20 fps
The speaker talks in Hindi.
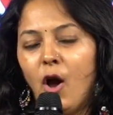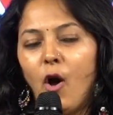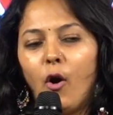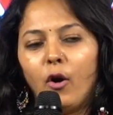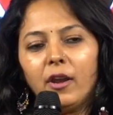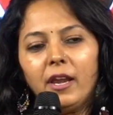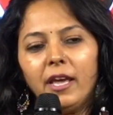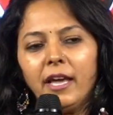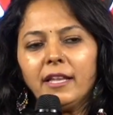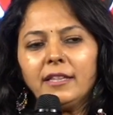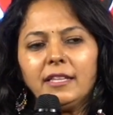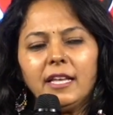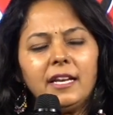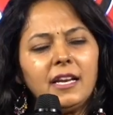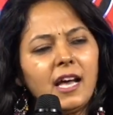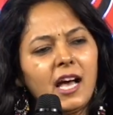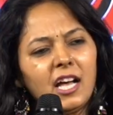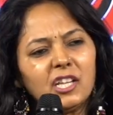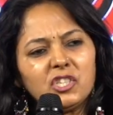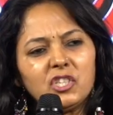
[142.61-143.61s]
और एक दिन
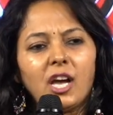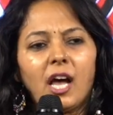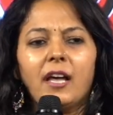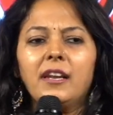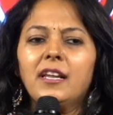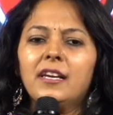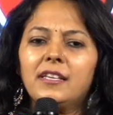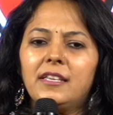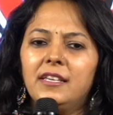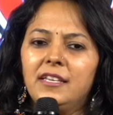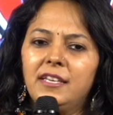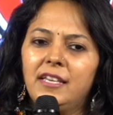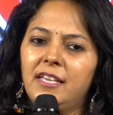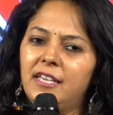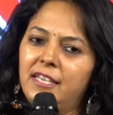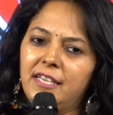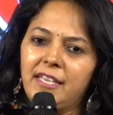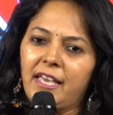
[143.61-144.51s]
अचानक ही ही